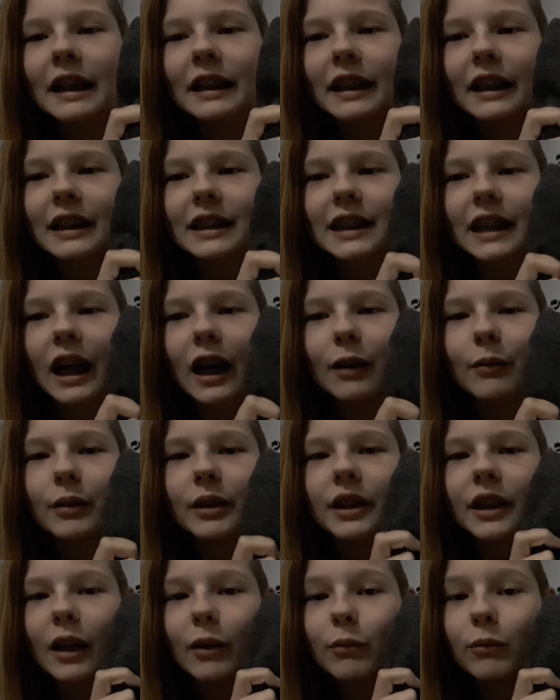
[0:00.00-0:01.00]
Dann ist sie
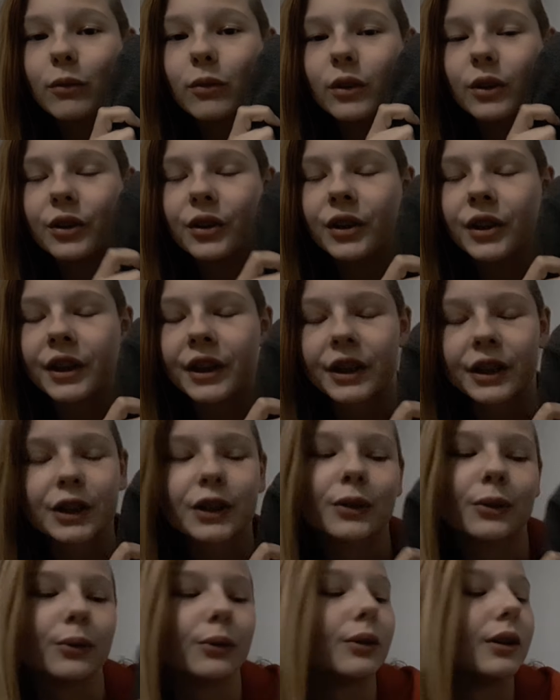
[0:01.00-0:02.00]
in einem
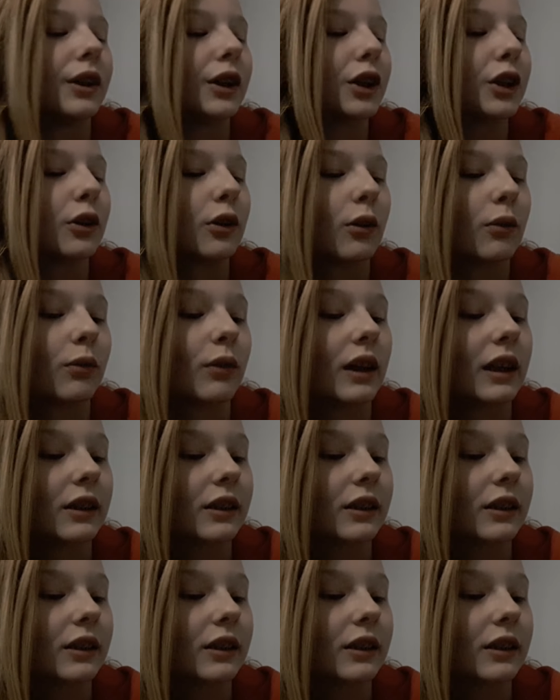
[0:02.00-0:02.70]
wunderschönen Stoff.